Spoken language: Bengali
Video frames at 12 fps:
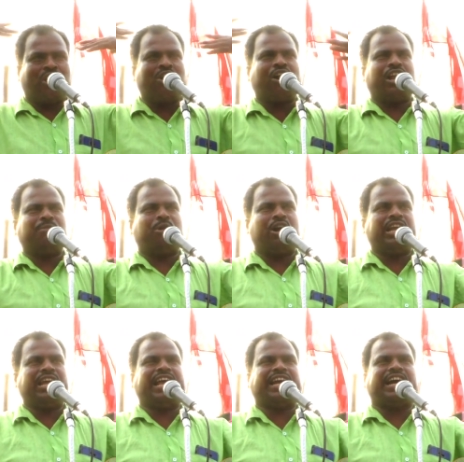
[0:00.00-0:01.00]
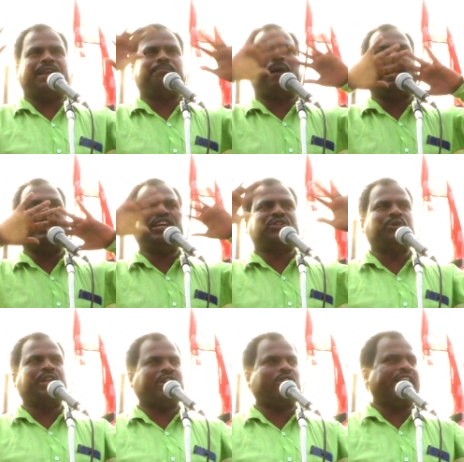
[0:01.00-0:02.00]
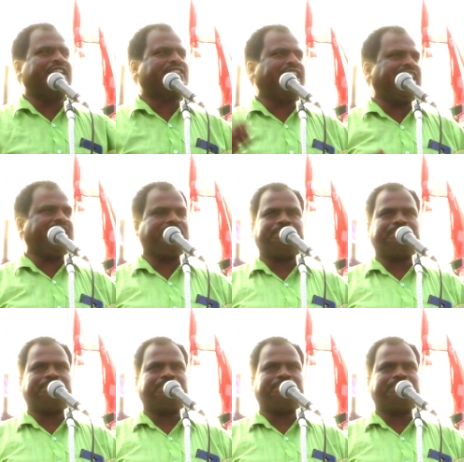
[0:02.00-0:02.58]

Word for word: জঙ্গলমহল এলাকার বালি চুরি করেছে